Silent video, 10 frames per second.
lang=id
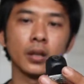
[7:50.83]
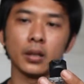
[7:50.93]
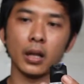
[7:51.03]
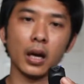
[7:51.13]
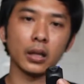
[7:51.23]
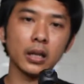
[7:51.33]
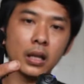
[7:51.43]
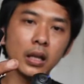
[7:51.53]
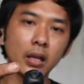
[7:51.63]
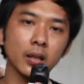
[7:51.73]
nah
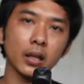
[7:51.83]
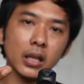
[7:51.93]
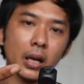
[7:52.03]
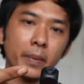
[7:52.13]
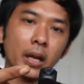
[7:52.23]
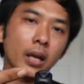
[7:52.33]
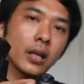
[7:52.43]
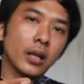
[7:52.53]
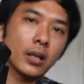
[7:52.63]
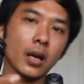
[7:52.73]
jadi nanti kamera
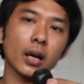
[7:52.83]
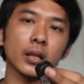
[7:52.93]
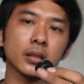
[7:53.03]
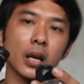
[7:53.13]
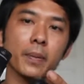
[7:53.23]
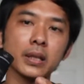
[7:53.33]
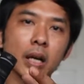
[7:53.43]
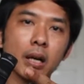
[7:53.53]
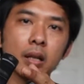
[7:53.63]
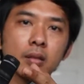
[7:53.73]
ini akan saya
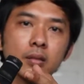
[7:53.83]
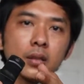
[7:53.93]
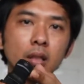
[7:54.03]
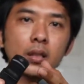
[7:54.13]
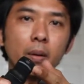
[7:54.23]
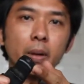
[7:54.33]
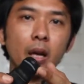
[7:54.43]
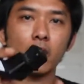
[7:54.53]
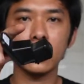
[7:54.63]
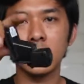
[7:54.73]
pasangkan di
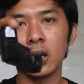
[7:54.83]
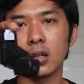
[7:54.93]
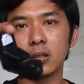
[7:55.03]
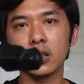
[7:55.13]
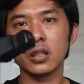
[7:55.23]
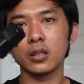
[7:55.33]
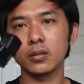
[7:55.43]
kamera original jadi